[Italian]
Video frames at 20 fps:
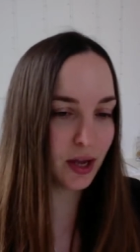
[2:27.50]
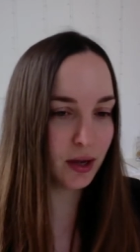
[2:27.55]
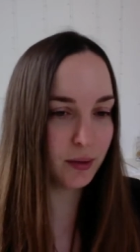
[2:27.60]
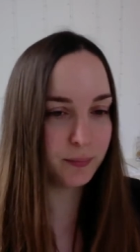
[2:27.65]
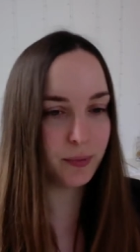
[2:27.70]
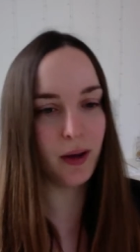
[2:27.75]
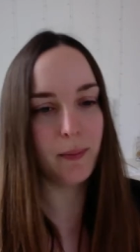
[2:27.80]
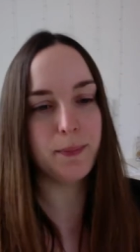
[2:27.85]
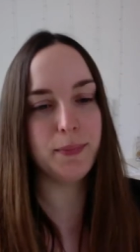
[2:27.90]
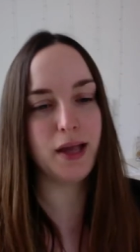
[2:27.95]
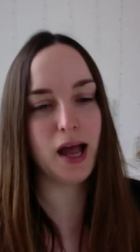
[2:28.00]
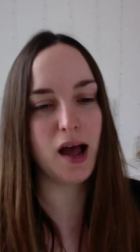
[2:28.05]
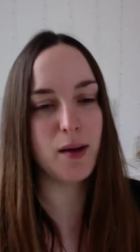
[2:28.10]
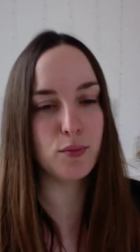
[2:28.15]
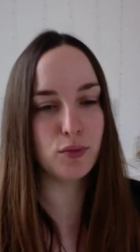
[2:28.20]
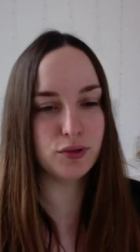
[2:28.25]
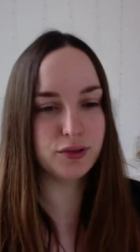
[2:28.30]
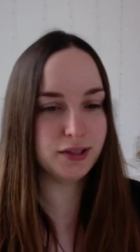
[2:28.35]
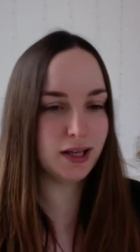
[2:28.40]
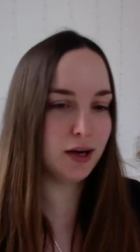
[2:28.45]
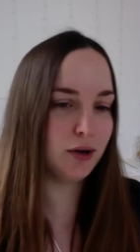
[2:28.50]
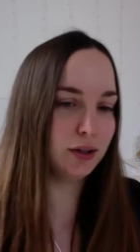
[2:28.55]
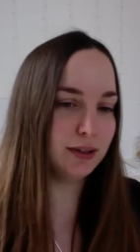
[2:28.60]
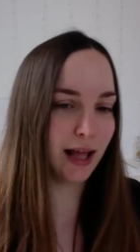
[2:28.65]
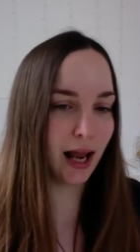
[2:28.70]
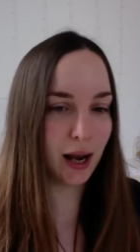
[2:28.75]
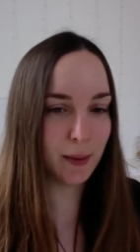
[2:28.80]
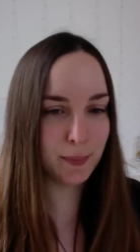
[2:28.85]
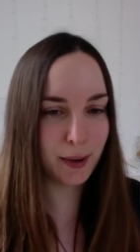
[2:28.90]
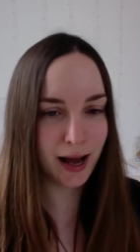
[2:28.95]
Poi abbiamo Diego
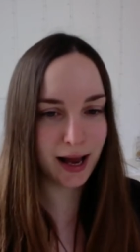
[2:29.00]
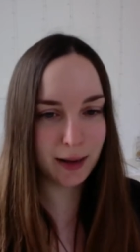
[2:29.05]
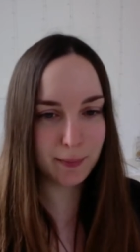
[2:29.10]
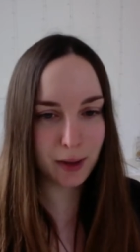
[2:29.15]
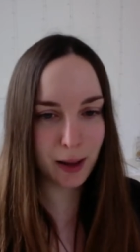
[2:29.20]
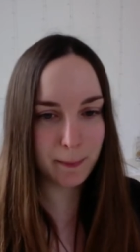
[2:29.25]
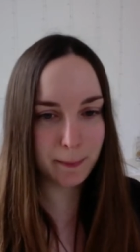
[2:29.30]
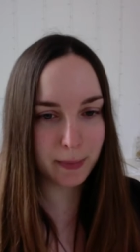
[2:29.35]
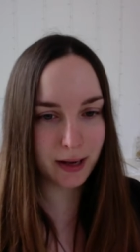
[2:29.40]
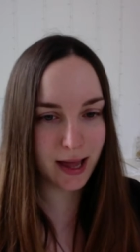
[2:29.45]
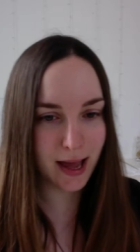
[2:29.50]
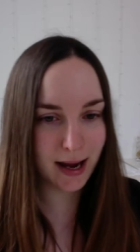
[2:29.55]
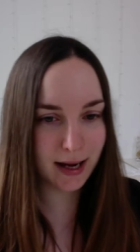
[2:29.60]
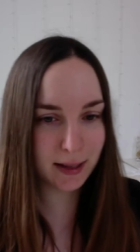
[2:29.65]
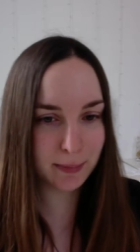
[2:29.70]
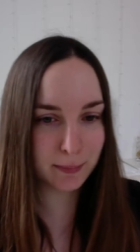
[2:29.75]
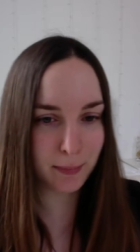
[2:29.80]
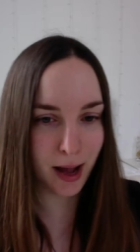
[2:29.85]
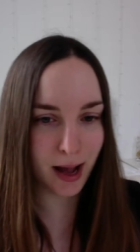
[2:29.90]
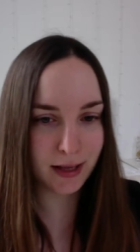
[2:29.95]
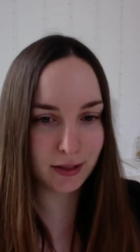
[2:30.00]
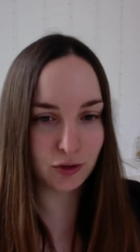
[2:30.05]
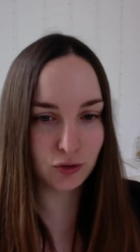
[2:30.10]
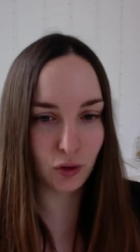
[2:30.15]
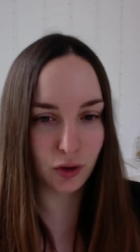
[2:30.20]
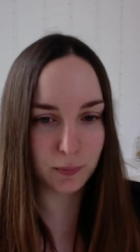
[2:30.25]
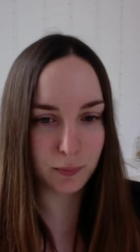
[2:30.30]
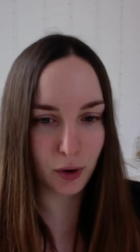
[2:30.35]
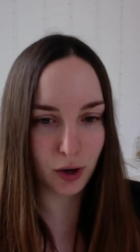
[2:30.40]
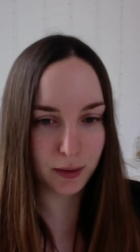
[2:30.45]
Dalla Palma Black My
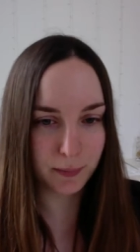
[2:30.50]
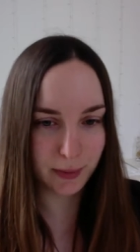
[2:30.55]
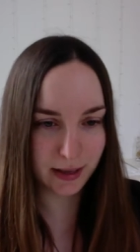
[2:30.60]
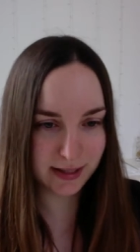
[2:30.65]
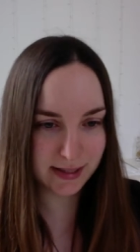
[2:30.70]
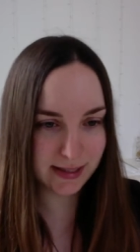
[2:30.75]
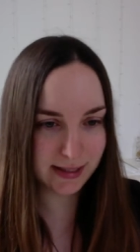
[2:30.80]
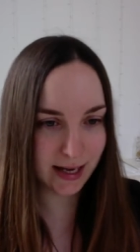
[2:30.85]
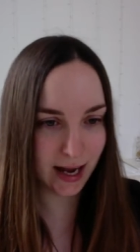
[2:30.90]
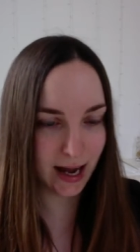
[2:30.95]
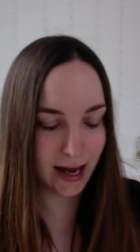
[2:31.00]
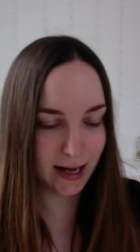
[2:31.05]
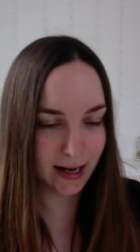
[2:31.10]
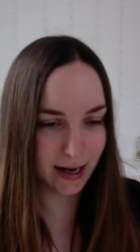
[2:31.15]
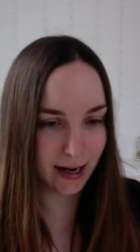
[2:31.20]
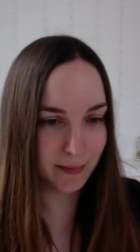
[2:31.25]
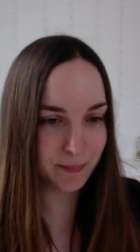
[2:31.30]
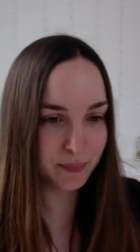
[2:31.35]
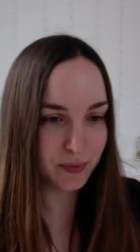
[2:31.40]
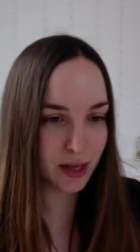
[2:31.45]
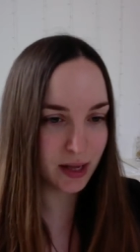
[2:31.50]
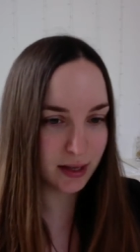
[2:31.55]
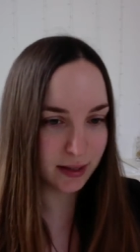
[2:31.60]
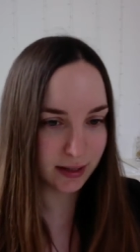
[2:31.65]
Toy Boy Mascara